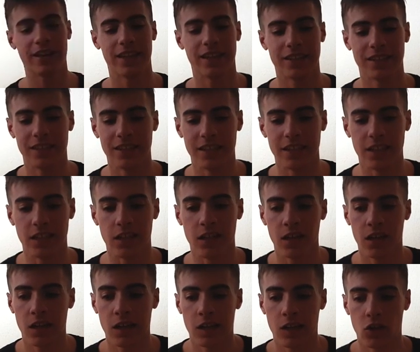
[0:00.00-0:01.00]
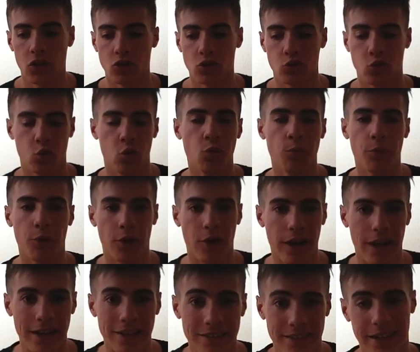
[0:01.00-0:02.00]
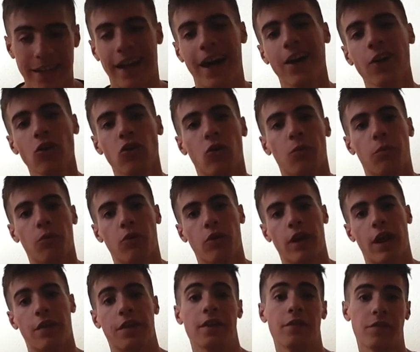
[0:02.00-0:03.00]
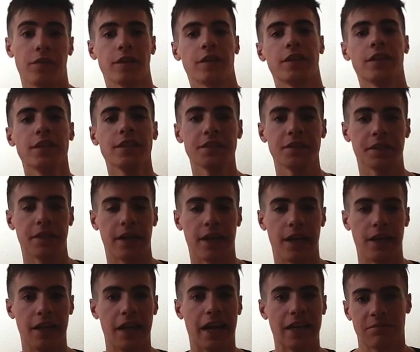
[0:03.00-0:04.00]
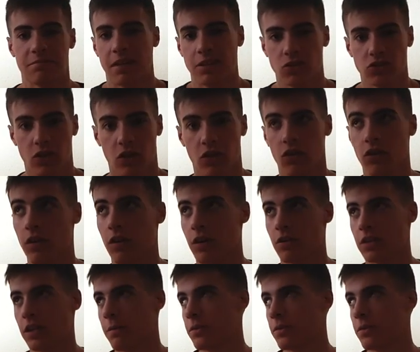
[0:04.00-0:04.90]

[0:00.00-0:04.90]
de si tú por entrenar o por hacer fitness eh, ligas más que otra